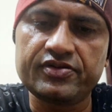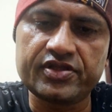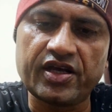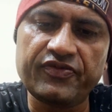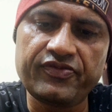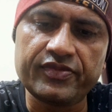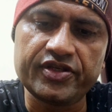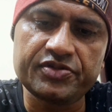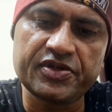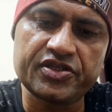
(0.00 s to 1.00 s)
सारी
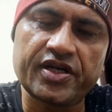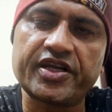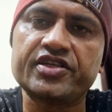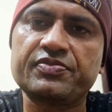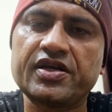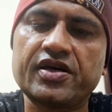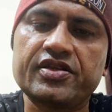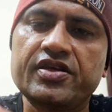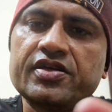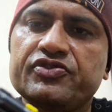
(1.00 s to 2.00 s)
इसमें अटैचमेंट आती
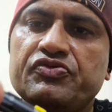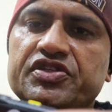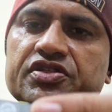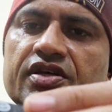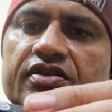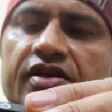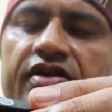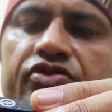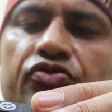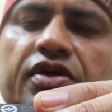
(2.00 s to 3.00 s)
हैं स्विचेस आते हैं
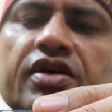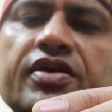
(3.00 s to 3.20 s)
जो भी है